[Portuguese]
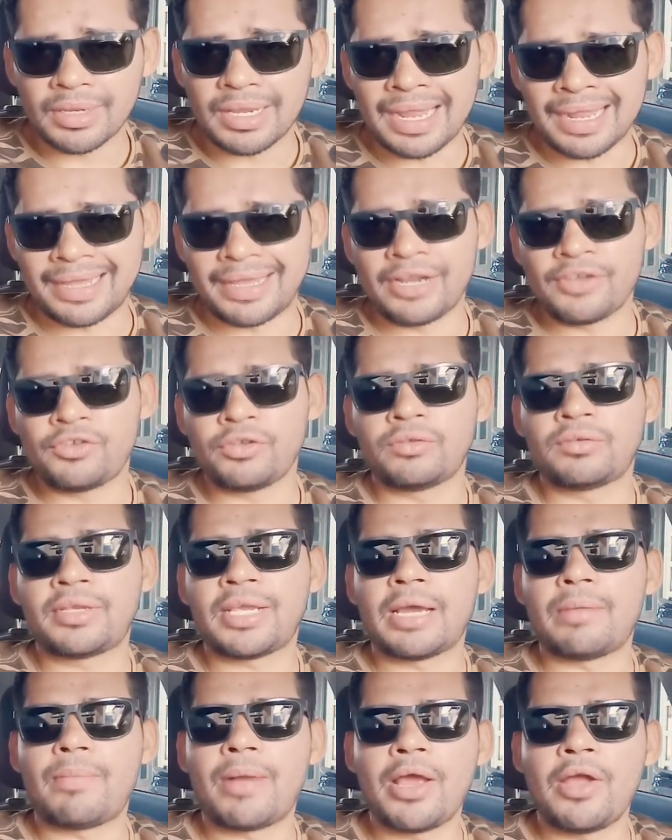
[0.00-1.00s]
Acredito
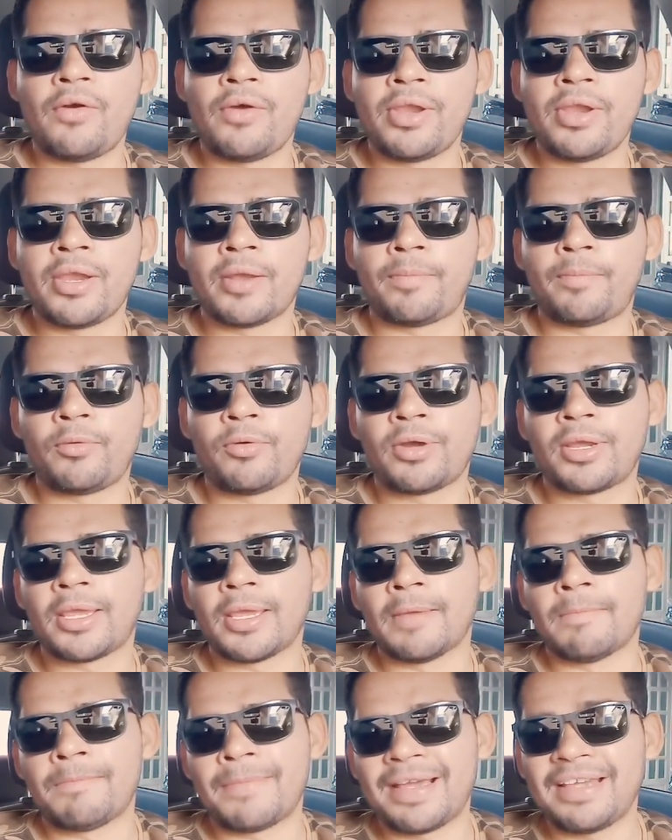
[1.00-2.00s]
que a maioria, por
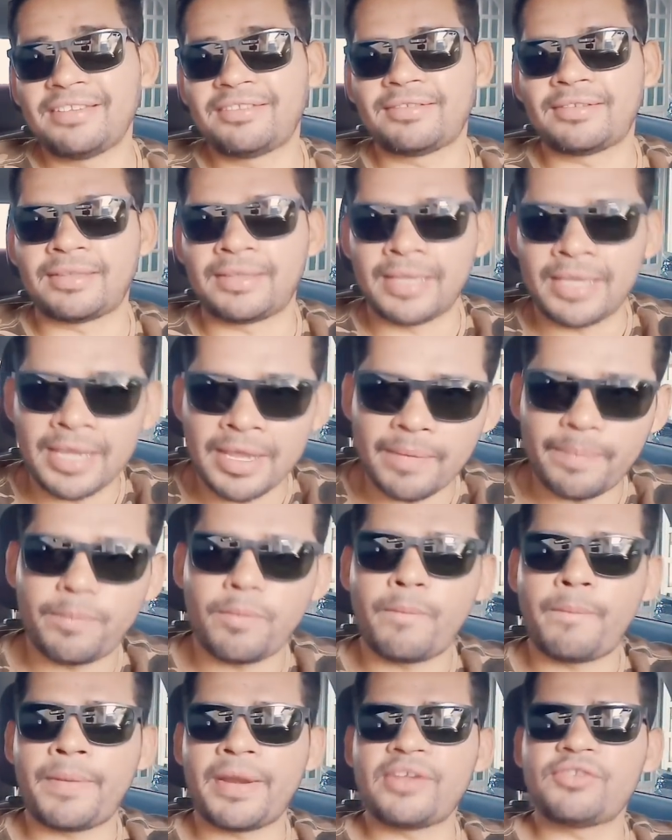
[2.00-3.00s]
quê? Mais
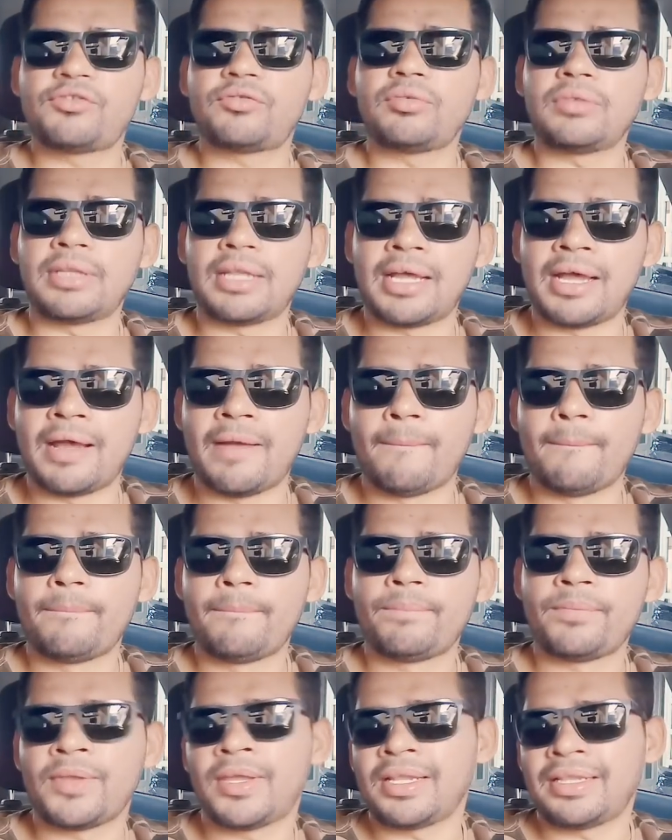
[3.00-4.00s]
tempo para estudar,
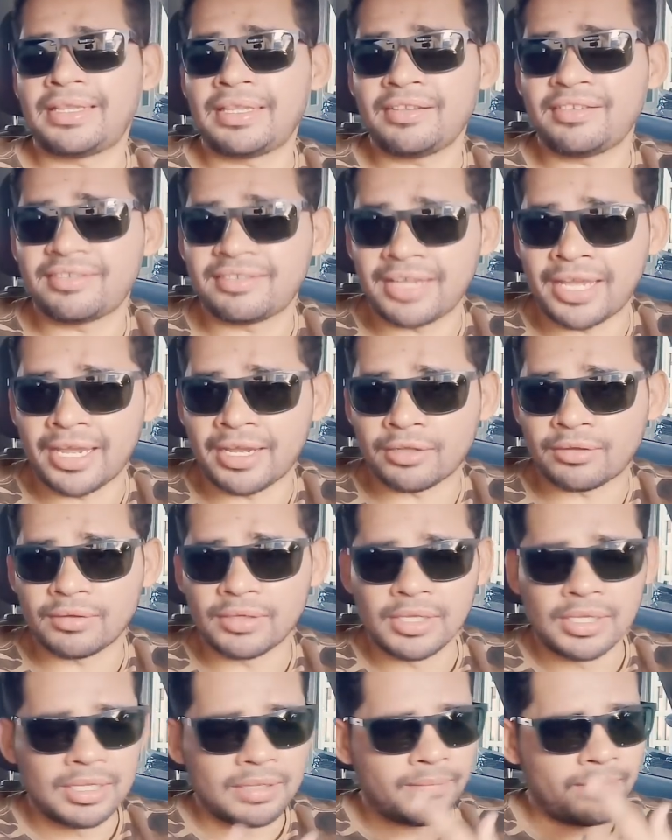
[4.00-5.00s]
né? Tá certo.